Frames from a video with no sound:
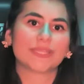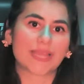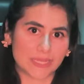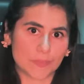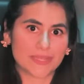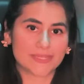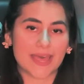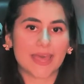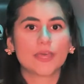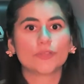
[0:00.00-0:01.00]
nada mais
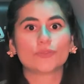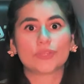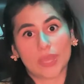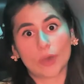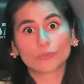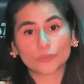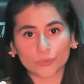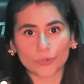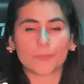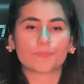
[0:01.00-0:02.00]
é do que a
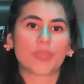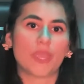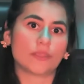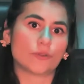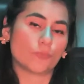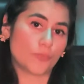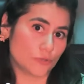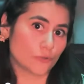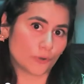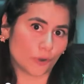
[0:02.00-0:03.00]
altura entre o
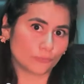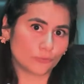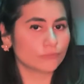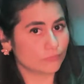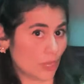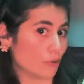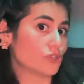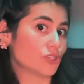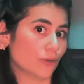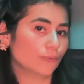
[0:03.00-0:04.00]
piso pronto, que é o
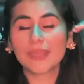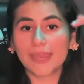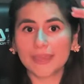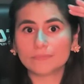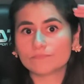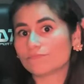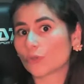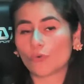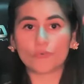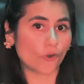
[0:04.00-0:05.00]
chão, e
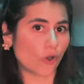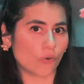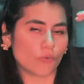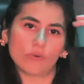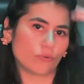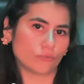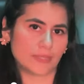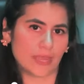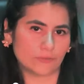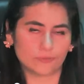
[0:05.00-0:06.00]
o forro ou o
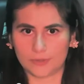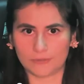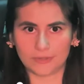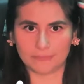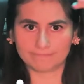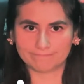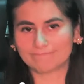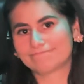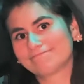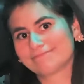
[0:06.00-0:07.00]
teto, enfim,
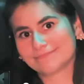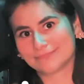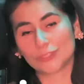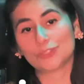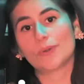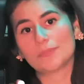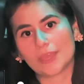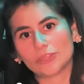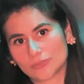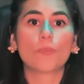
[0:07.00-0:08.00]
de um
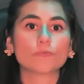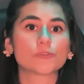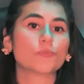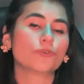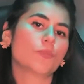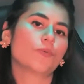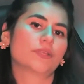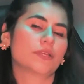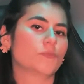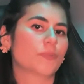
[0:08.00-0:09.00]
ambiente. Pontos muito
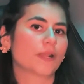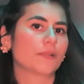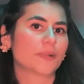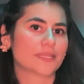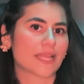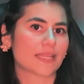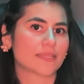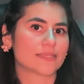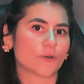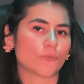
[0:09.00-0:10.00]
importantes para prestar
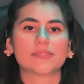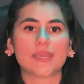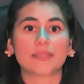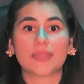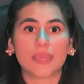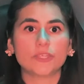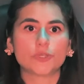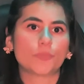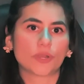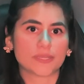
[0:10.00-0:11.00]
atenção. Se atente,
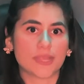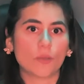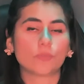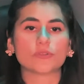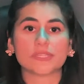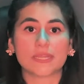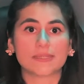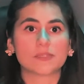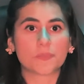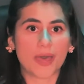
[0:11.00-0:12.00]
por exemplo, se
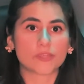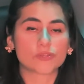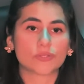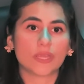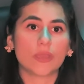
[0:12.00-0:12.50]
nesse espaço tem